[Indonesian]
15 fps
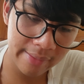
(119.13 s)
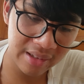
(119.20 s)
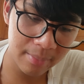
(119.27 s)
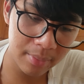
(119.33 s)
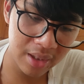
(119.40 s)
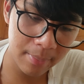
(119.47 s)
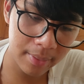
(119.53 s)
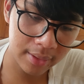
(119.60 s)
karena
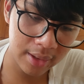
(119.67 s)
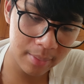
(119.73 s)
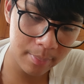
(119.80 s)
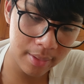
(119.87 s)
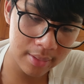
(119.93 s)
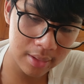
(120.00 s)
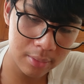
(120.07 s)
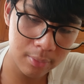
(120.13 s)
mendapatkan
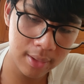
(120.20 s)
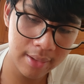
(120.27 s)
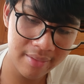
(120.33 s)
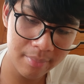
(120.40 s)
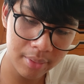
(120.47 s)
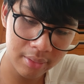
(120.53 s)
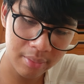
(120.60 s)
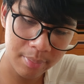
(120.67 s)
beasiswa dari
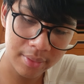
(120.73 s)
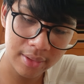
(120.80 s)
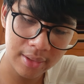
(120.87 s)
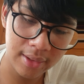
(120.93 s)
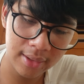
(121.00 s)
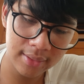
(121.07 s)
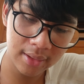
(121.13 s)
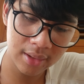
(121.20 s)
Menteri
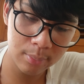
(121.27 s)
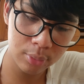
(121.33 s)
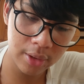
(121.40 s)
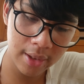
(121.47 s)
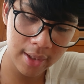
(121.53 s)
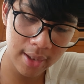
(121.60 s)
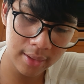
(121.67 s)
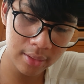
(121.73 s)
Pendidikan dan
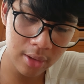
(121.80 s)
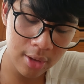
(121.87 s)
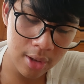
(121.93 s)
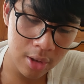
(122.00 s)
Kebudayaan